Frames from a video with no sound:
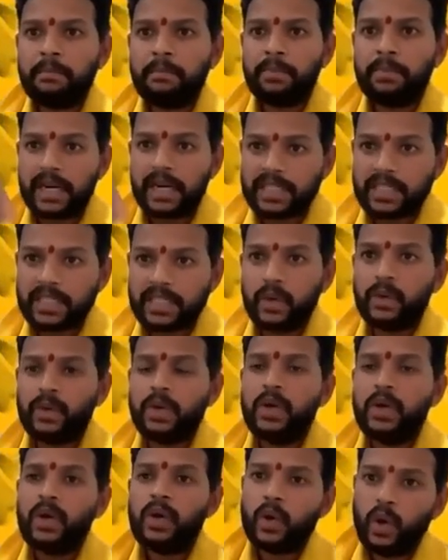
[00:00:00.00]
ప్రజలు
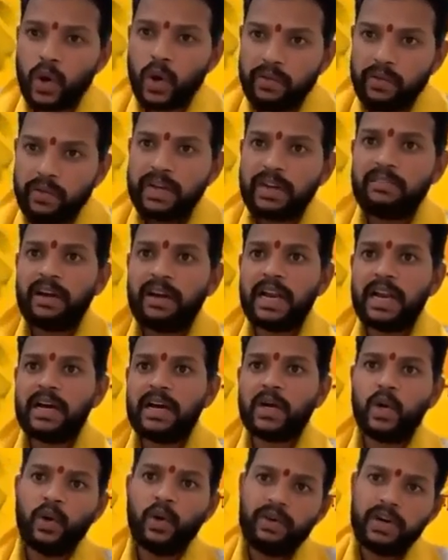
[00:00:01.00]
కోవిడ్ వల్ల
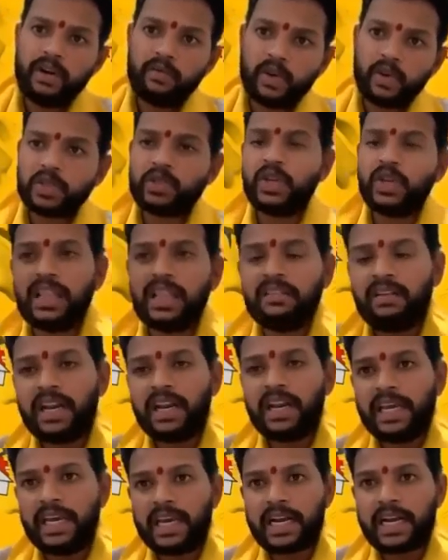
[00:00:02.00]
కోవిడ్
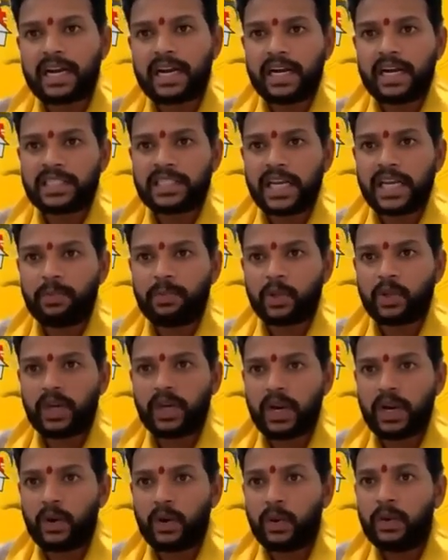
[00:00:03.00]
వస్తున్నందువల్ల ఏ రకంగా
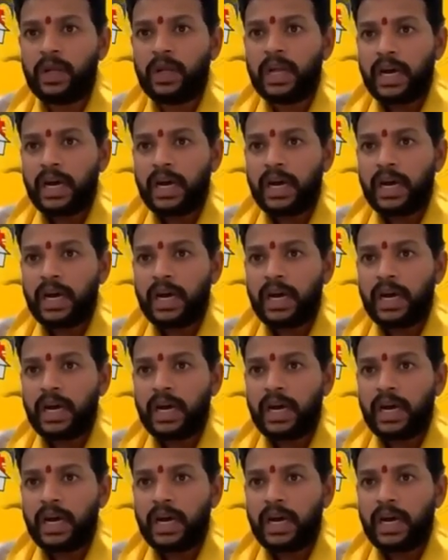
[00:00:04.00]
చనిపోతున్నారో